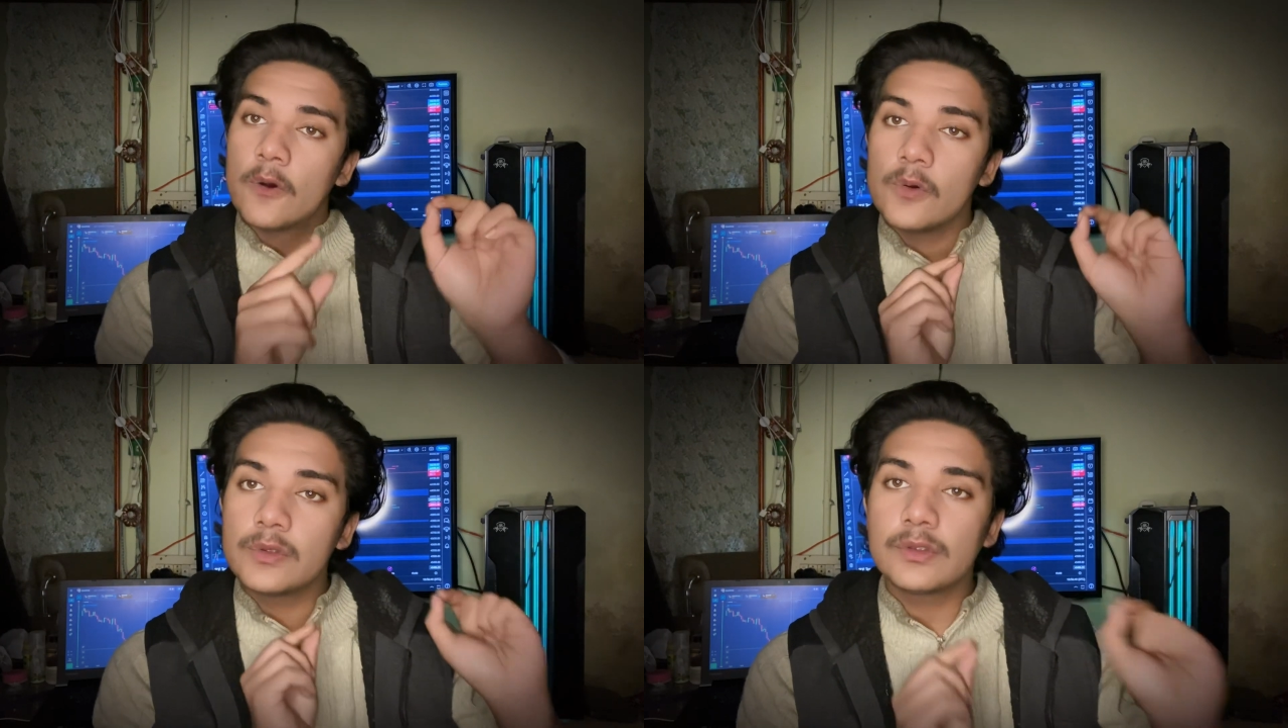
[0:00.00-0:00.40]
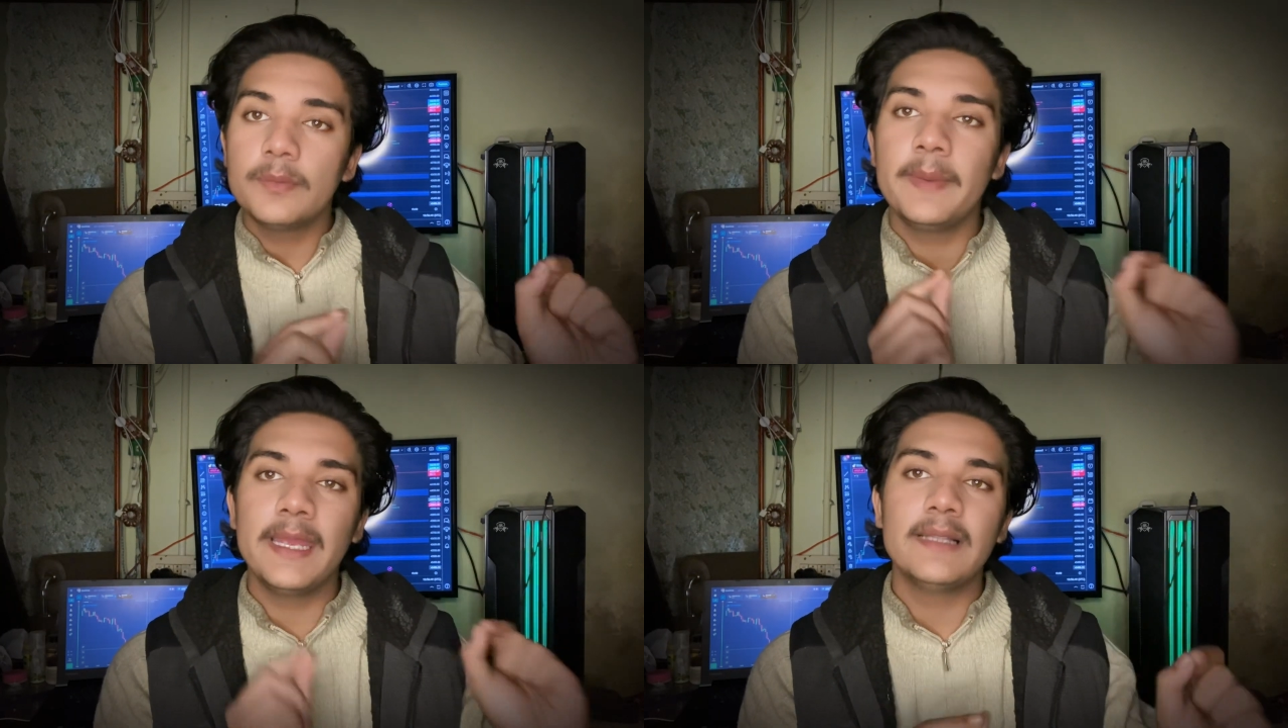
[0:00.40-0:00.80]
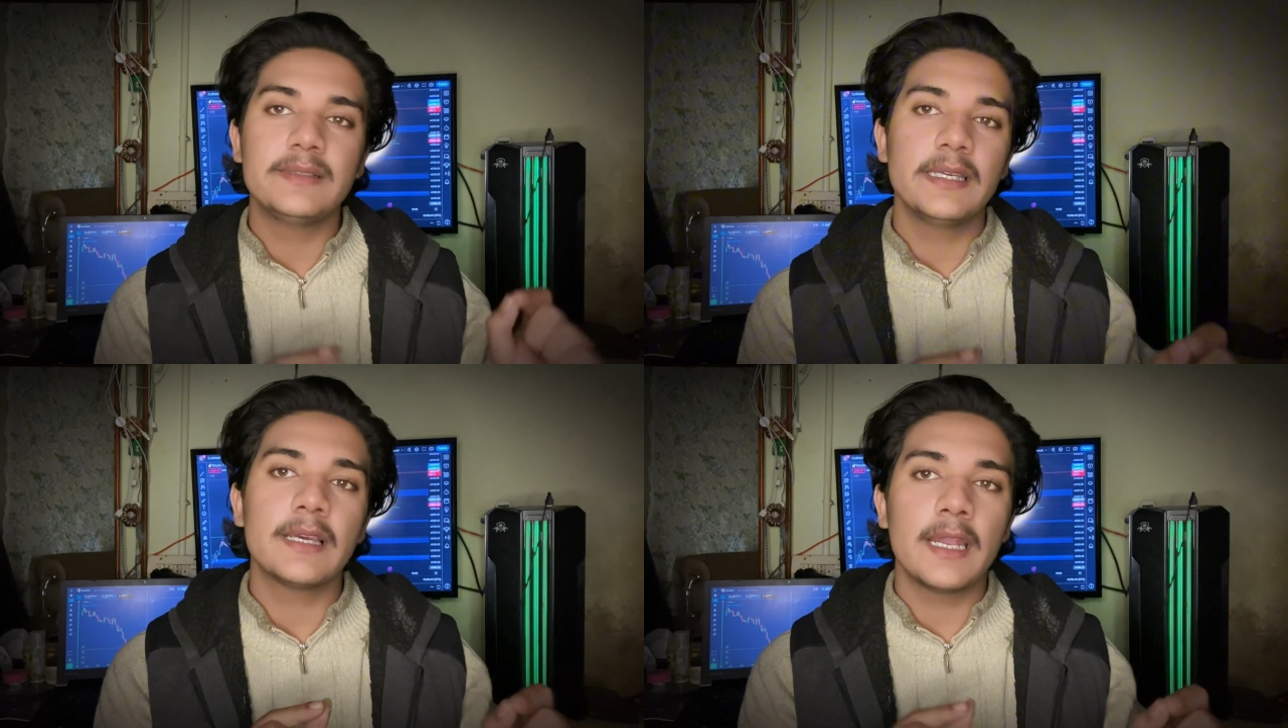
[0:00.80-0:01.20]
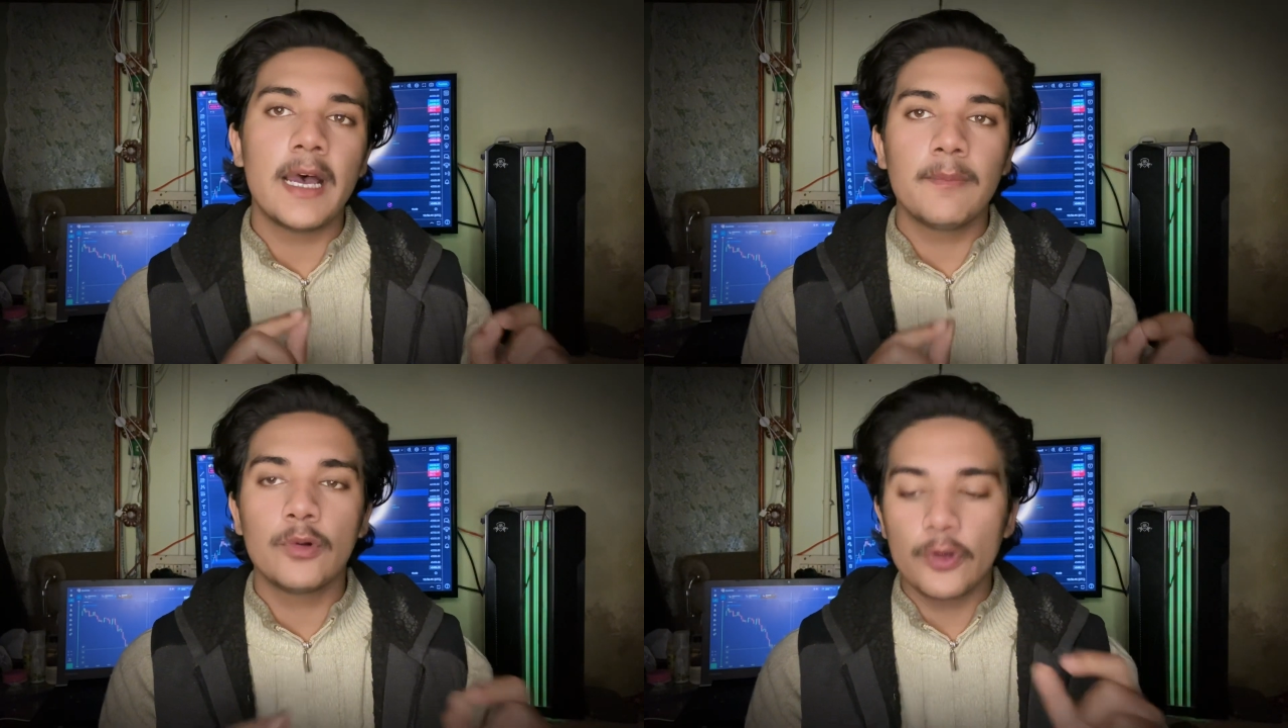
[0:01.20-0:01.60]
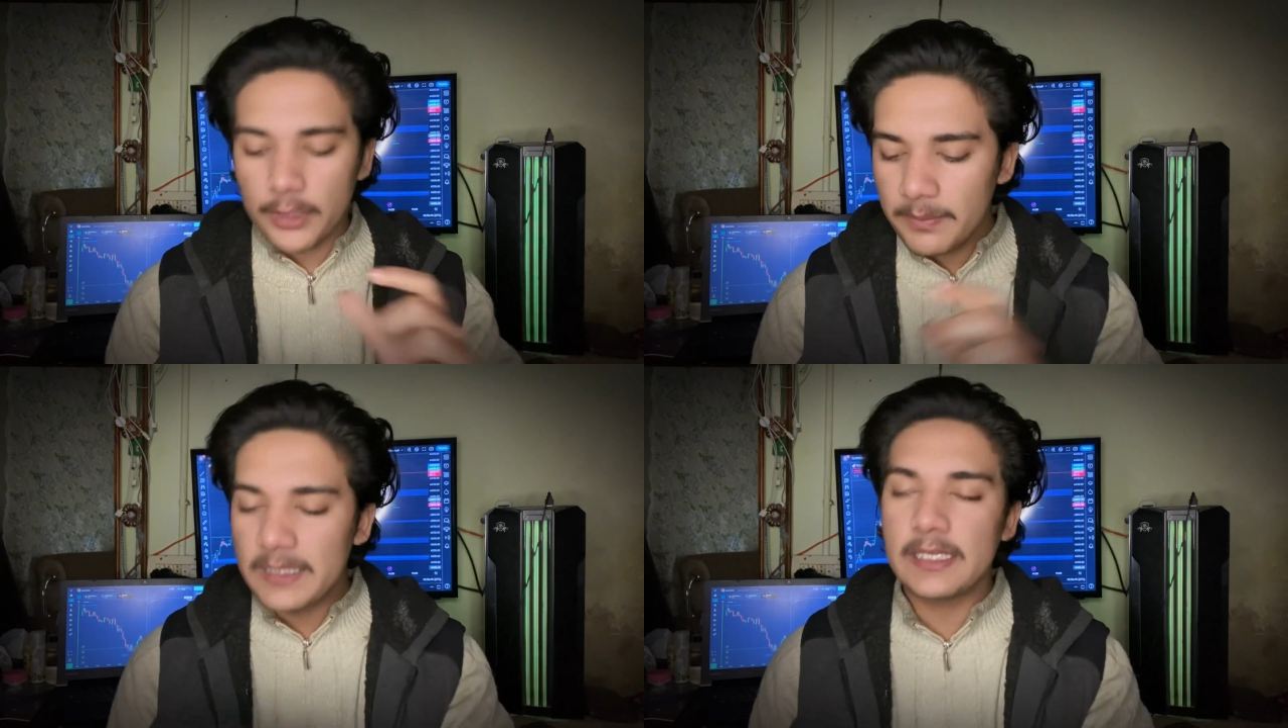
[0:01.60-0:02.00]
उस मेल से अगर आप कोई
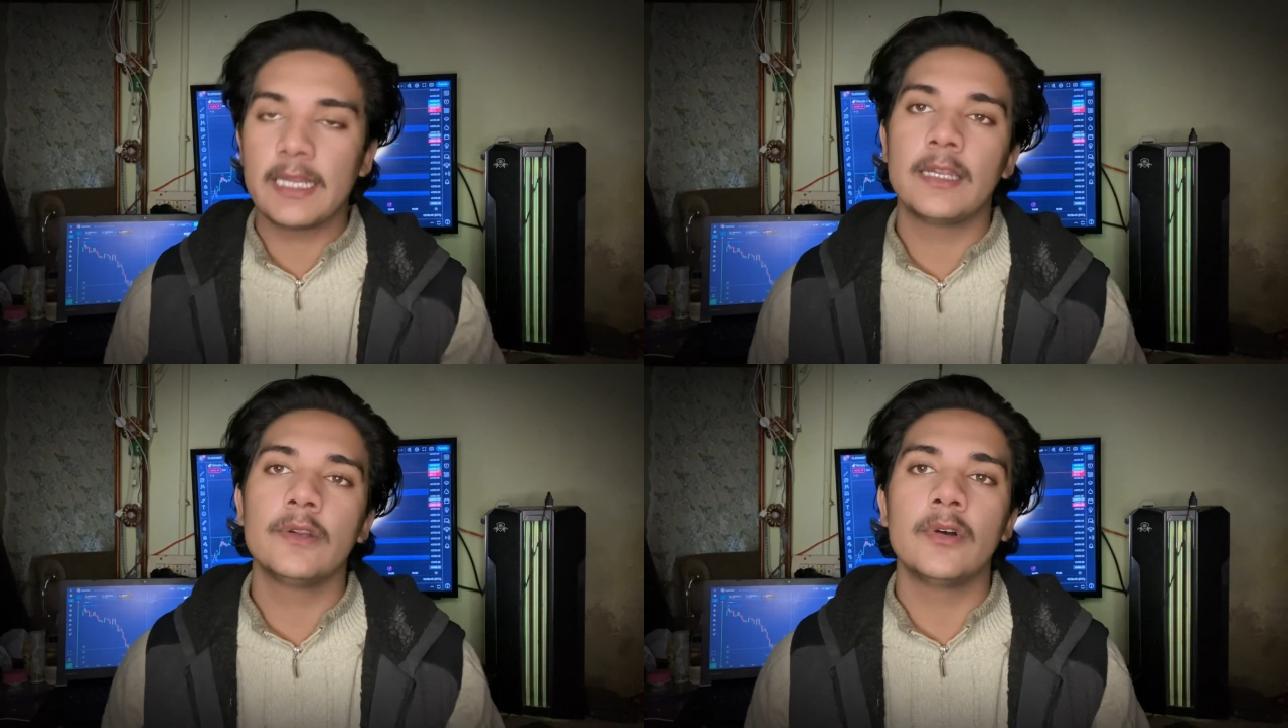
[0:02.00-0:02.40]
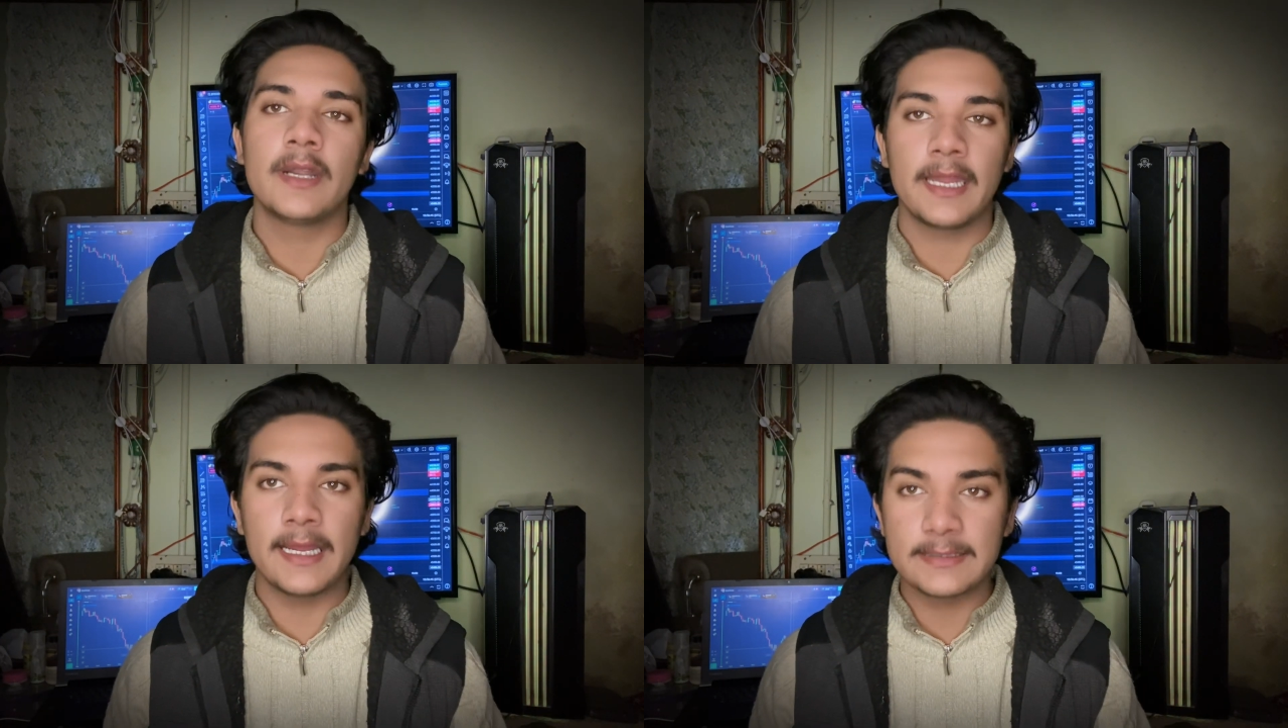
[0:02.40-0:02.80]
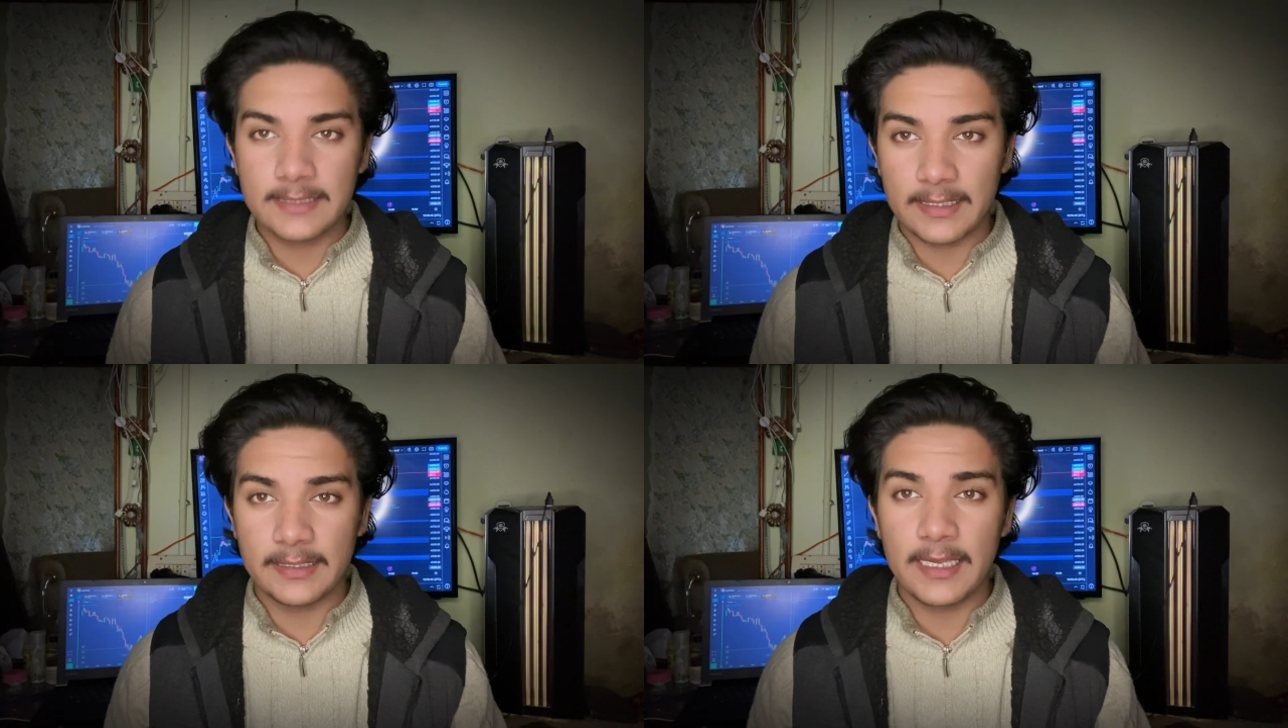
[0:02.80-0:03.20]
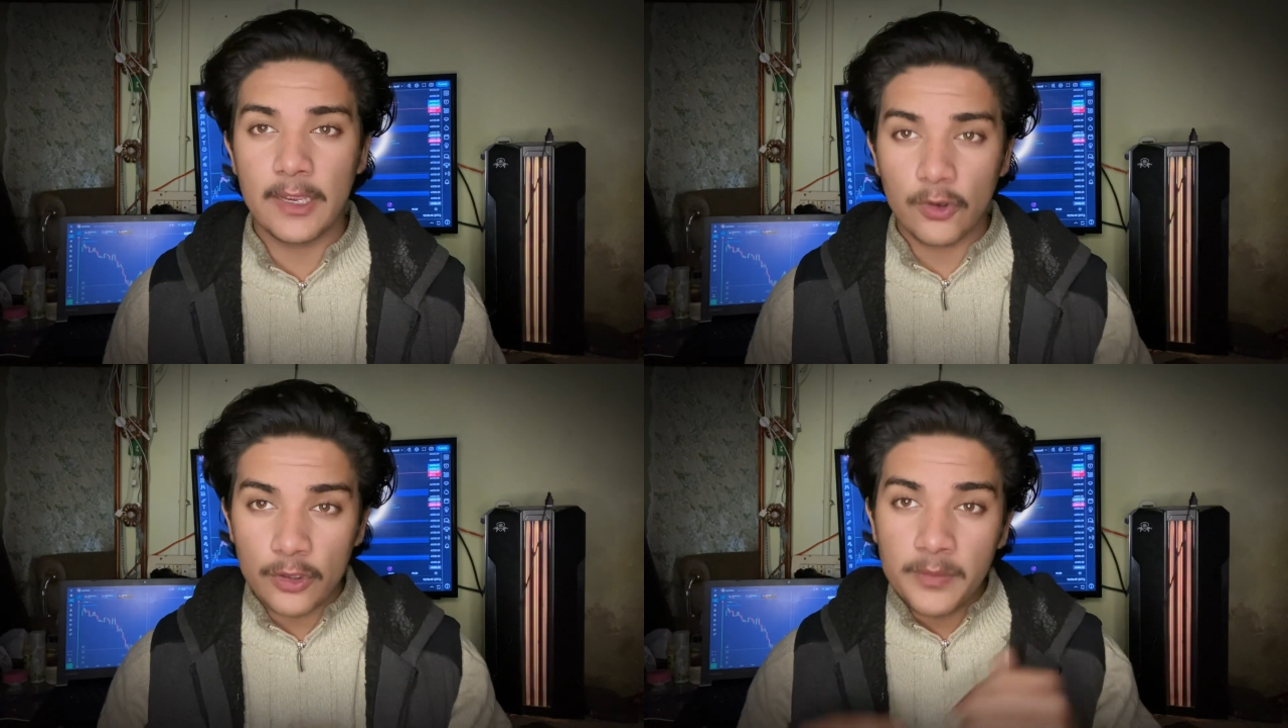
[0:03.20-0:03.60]
भी चैनल को अटैच करते हैं कोई